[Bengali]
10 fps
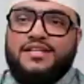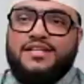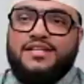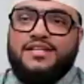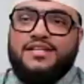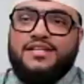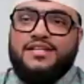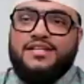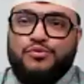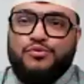জুমার
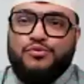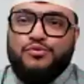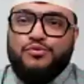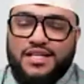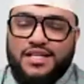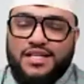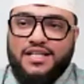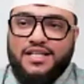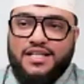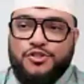দিনে এই
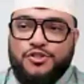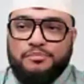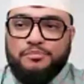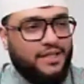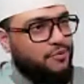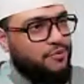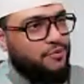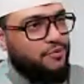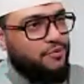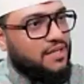সপ্তাহেও আমরা
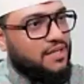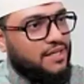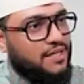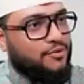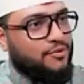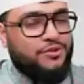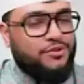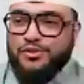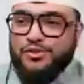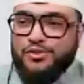একত্রিত
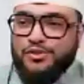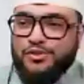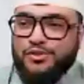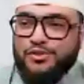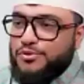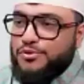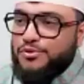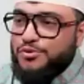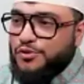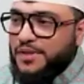হওয়ার সুযোগ
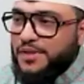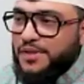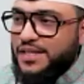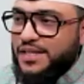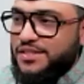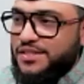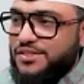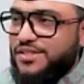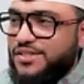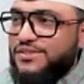পেয়েছি
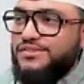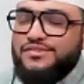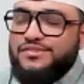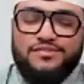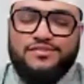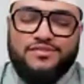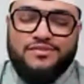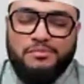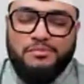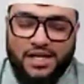মিলাদ
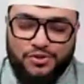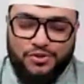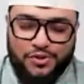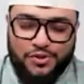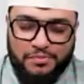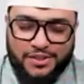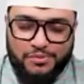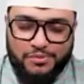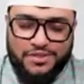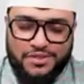শরীফ পাঠ
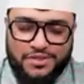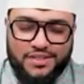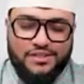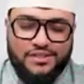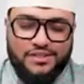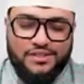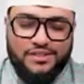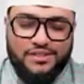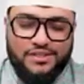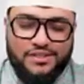করেছি
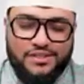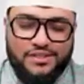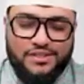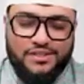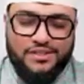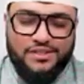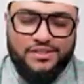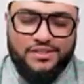আলা